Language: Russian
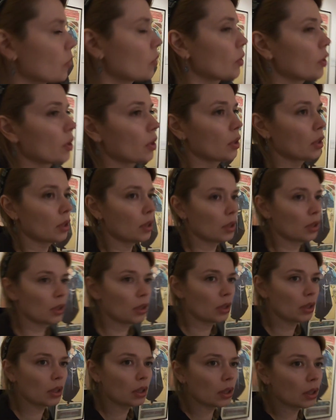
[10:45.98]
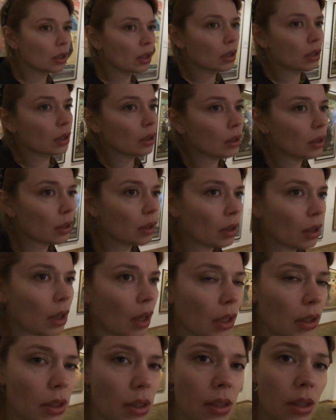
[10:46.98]
как бы имя, имя. А
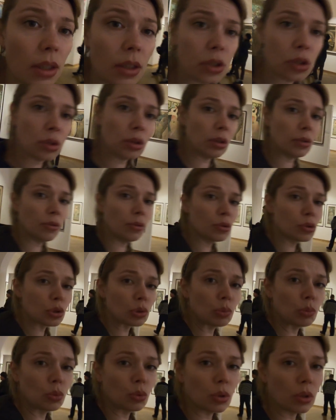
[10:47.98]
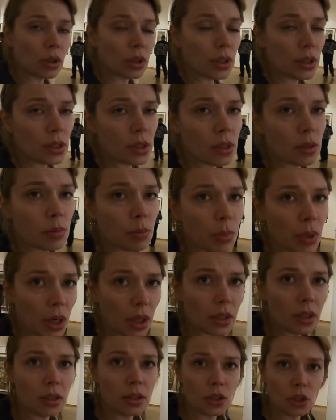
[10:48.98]
да. ты знал, что Альфонс Муха из
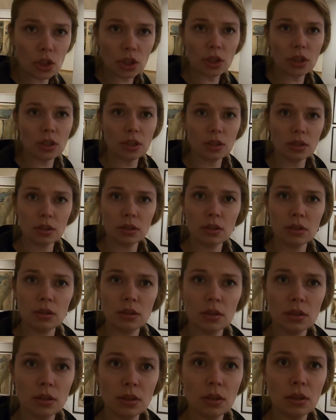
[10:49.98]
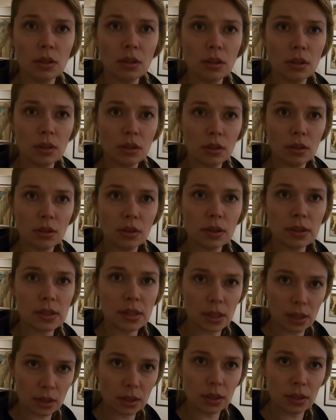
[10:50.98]
Праги, из Чехии? Да.
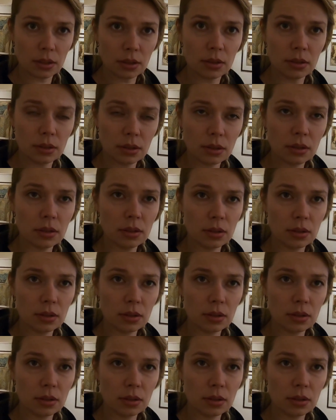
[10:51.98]
Знал, да? Да.